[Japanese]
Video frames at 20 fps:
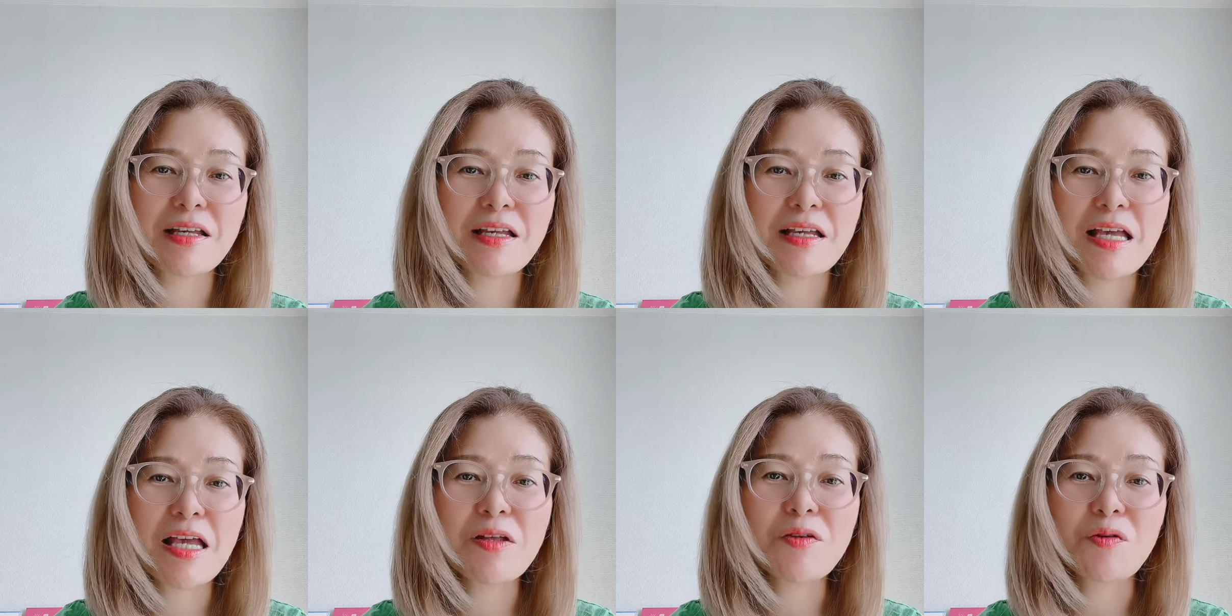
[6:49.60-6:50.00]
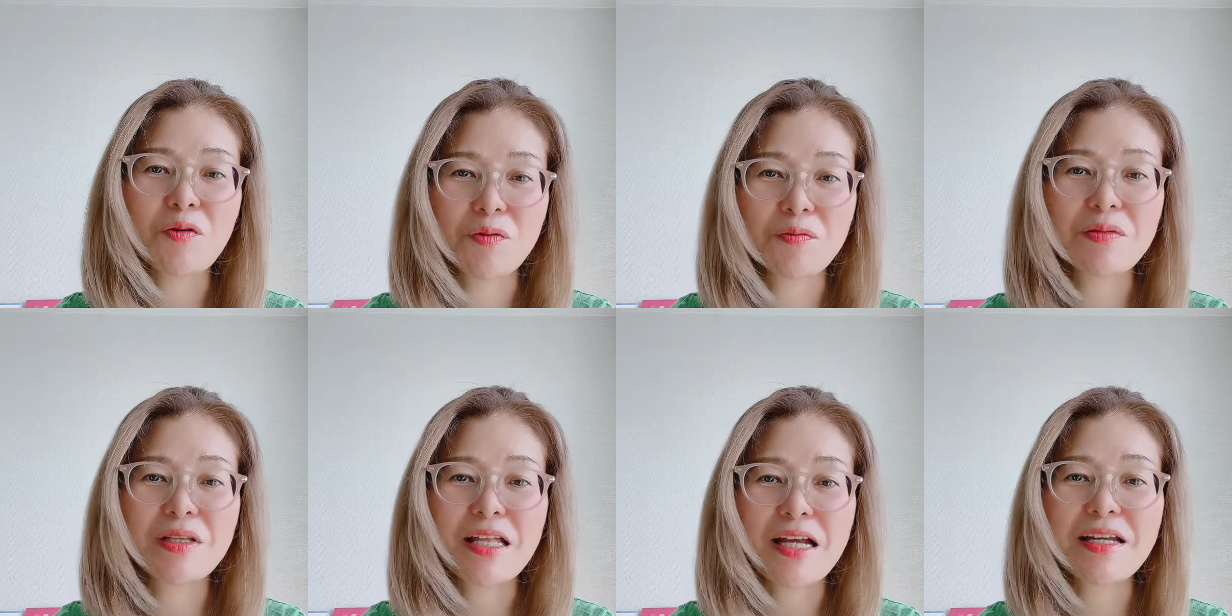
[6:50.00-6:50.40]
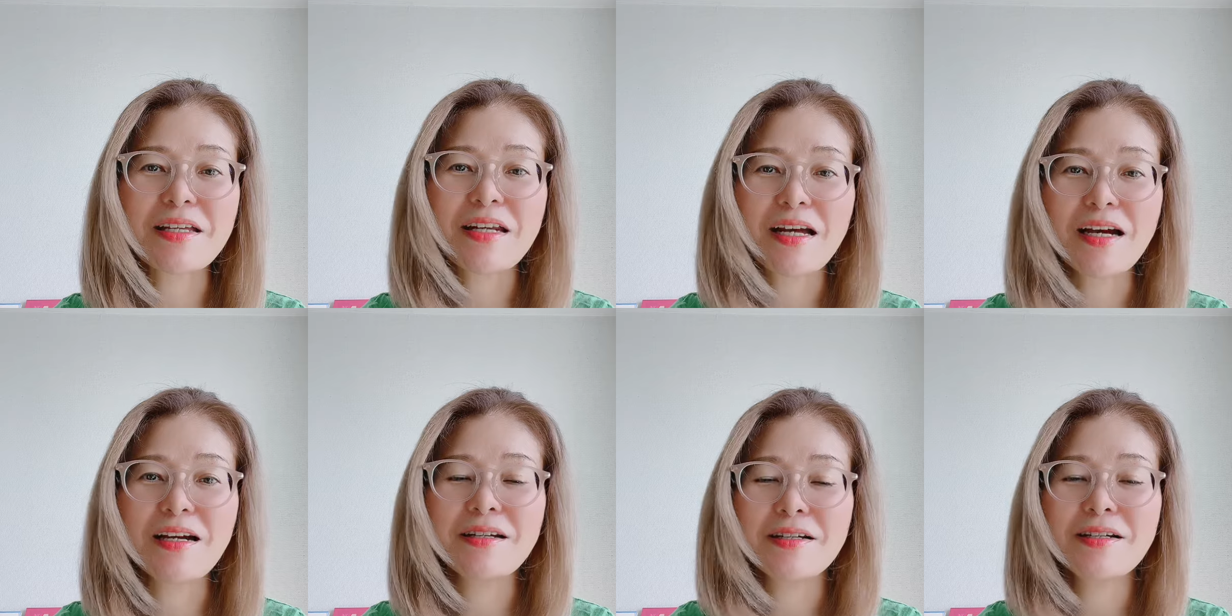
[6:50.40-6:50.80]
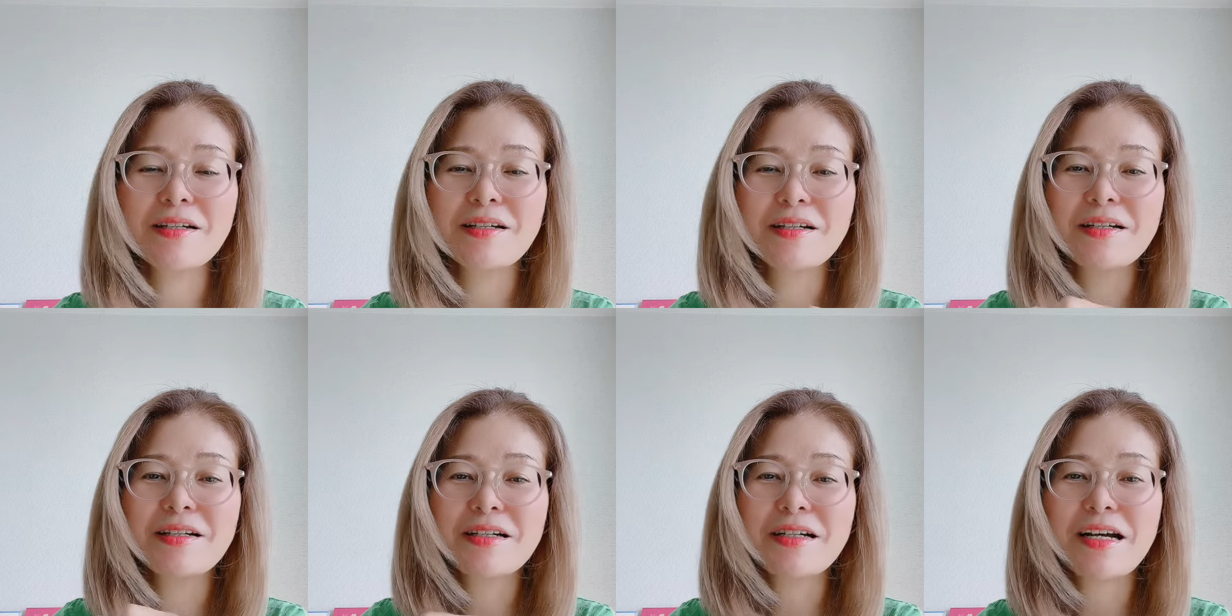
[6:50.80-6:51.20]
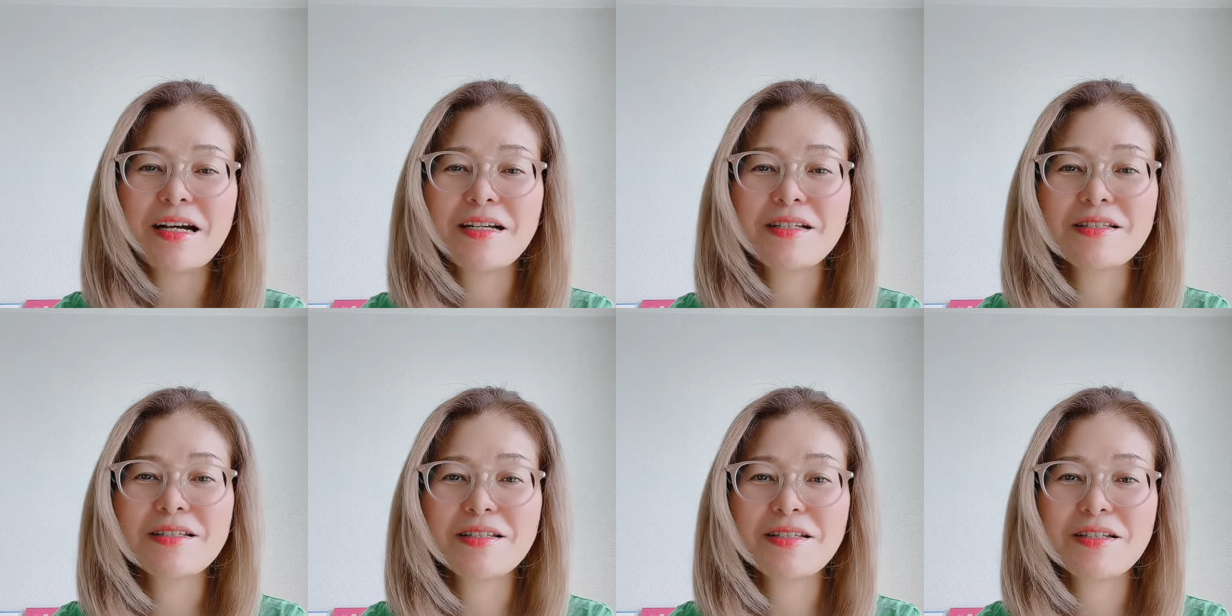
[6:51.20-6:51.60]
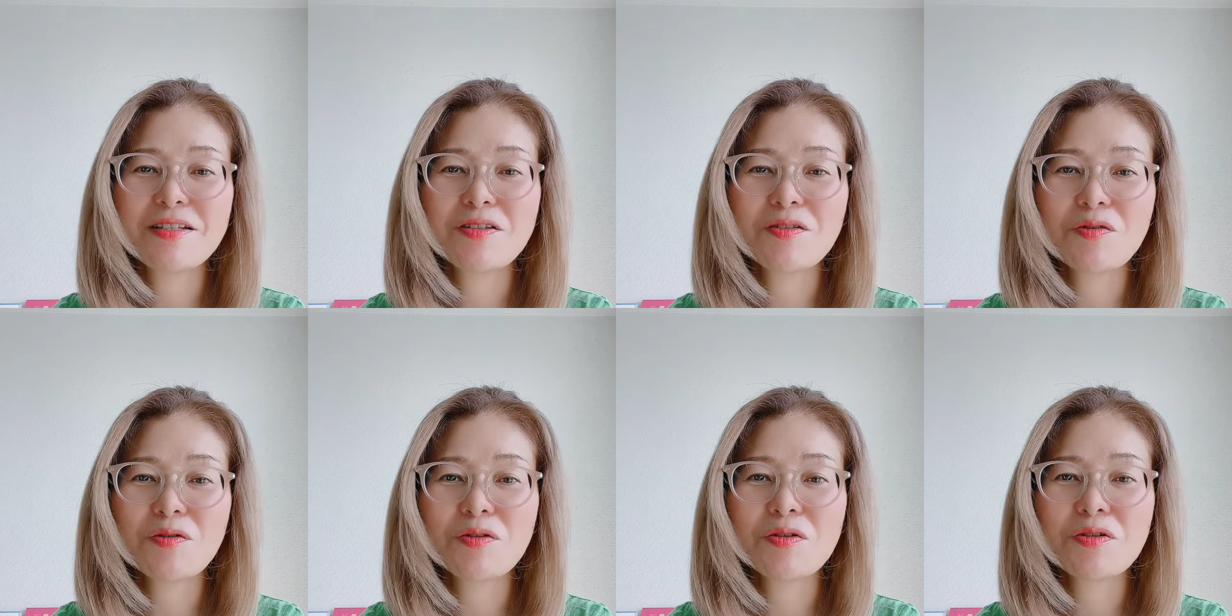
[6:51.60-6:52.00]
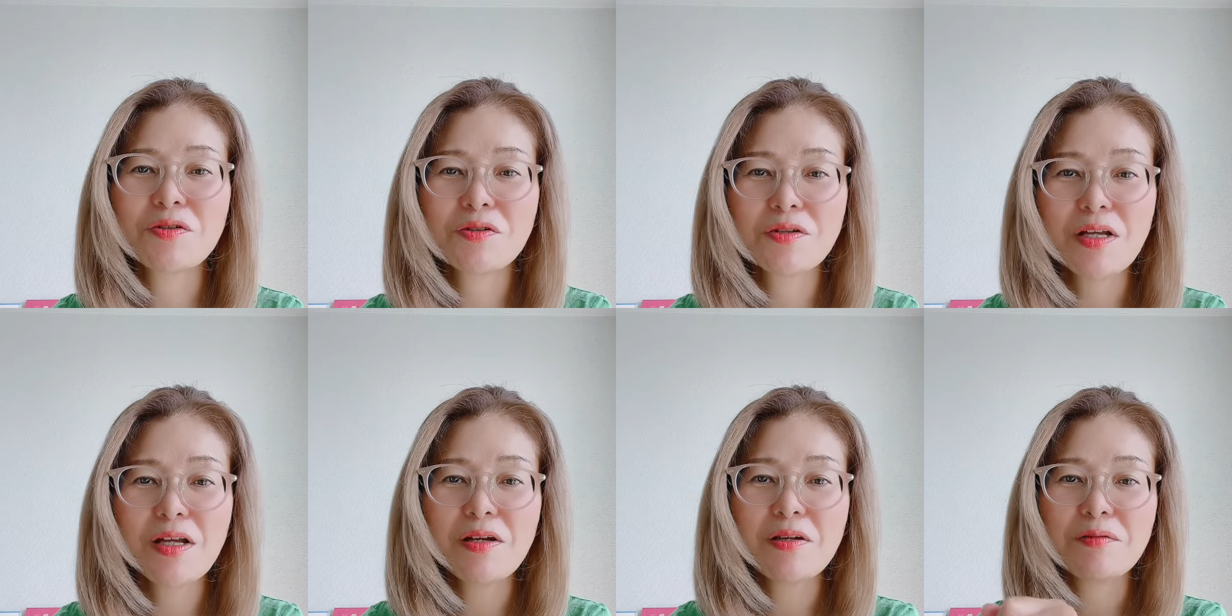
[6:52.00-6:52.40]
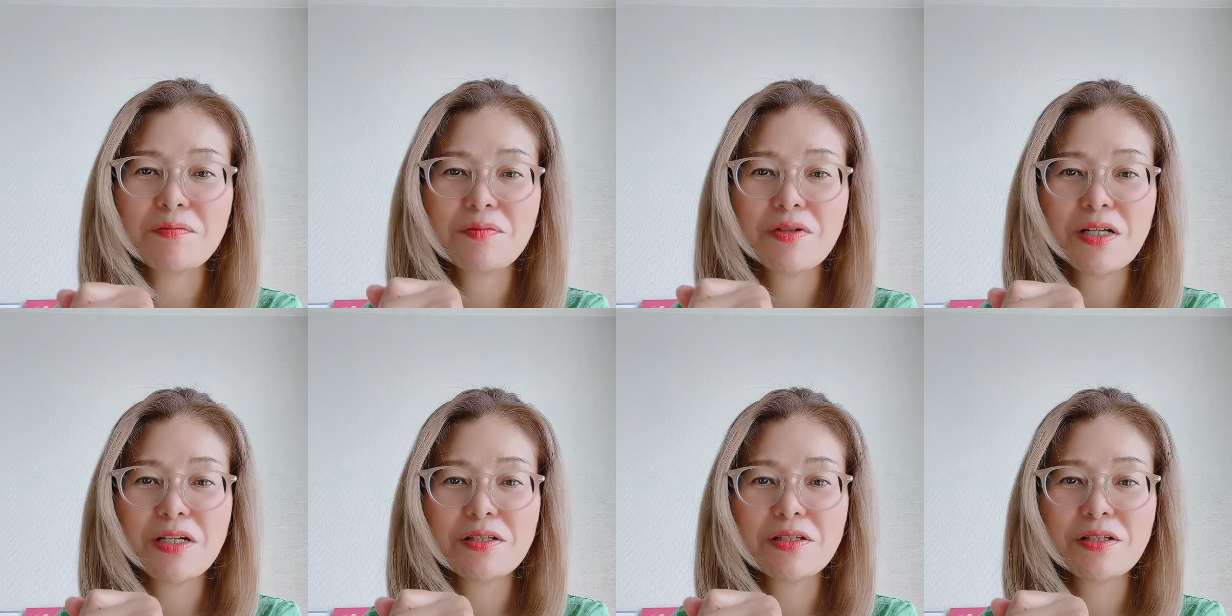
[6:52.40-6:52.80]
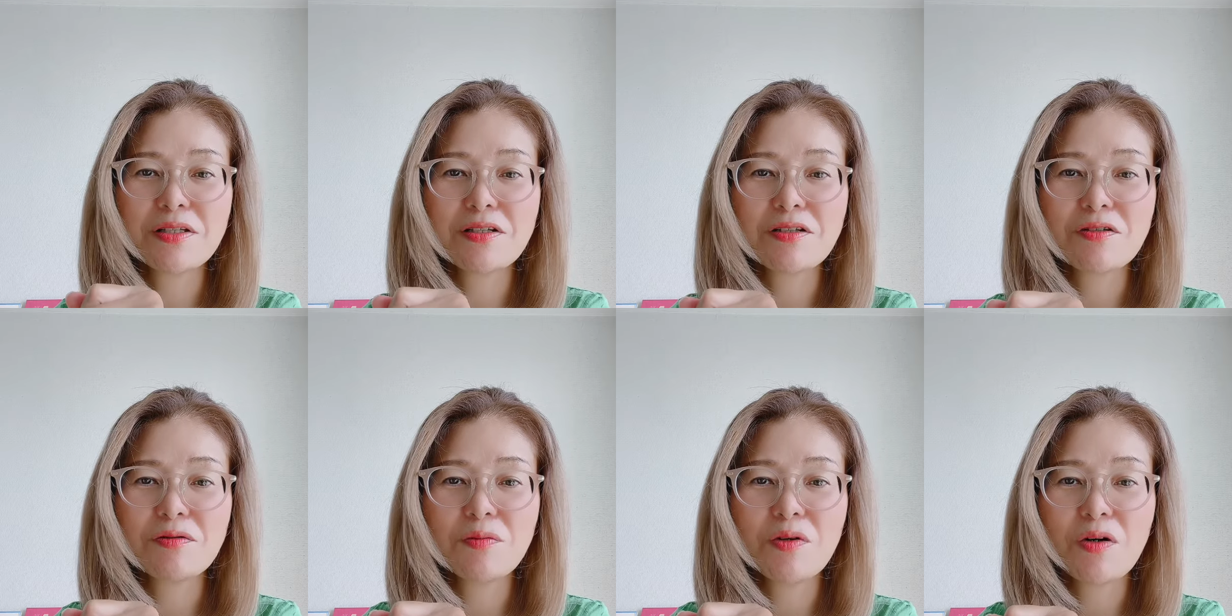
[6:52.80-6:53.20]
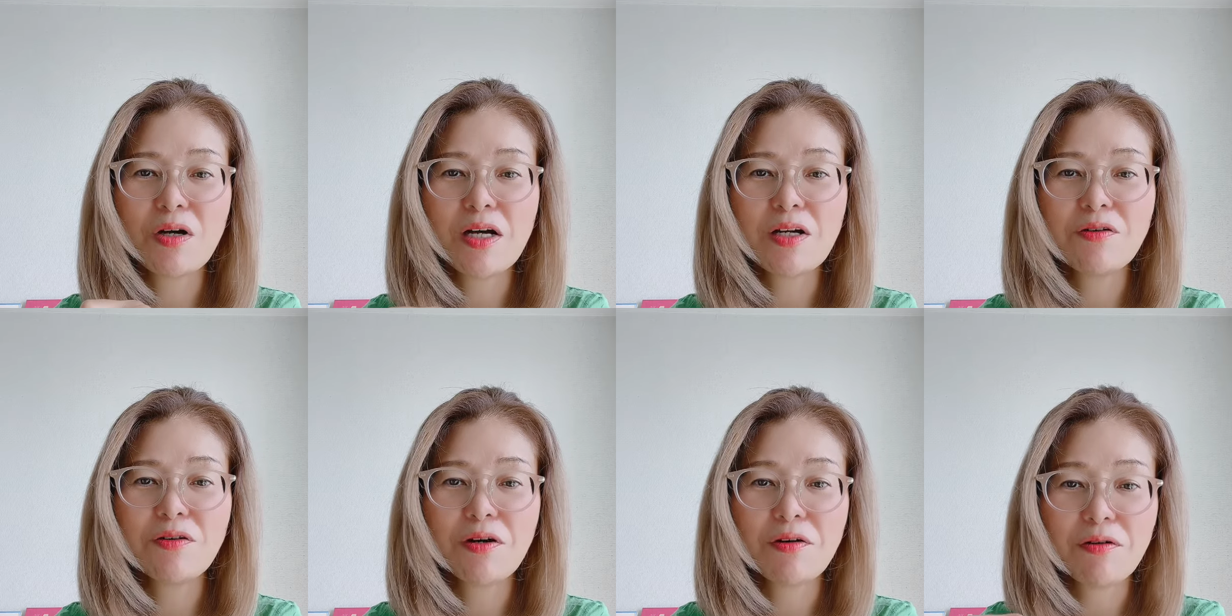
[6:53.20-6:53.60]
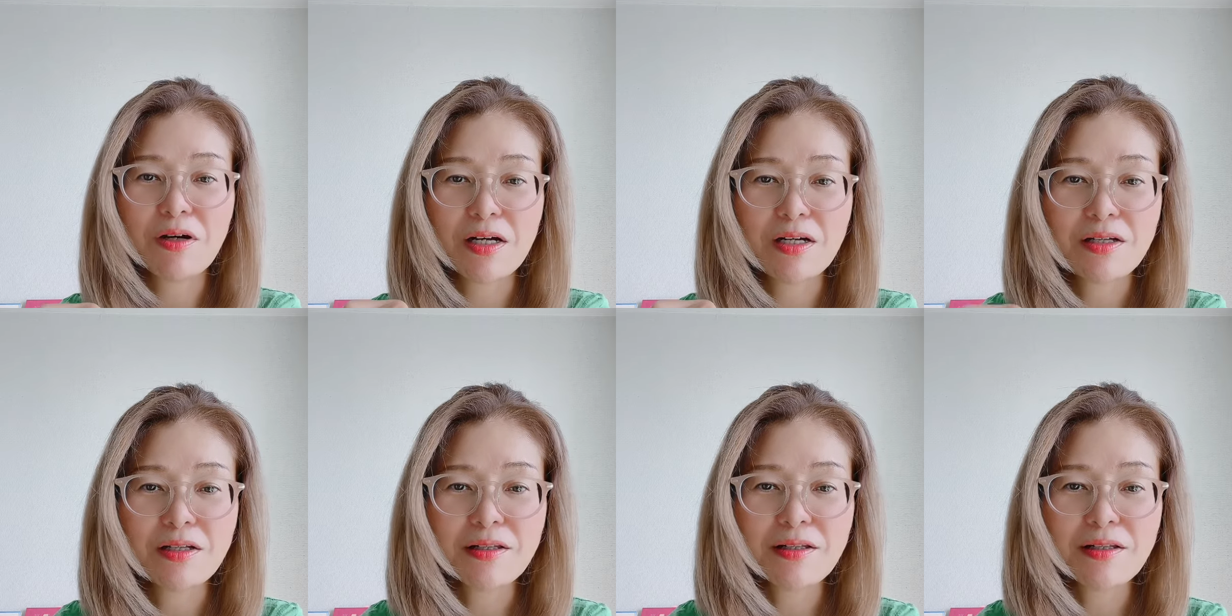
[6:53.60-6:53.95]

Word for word: 限度みたいな感じと一緒でブラッシングもアロハは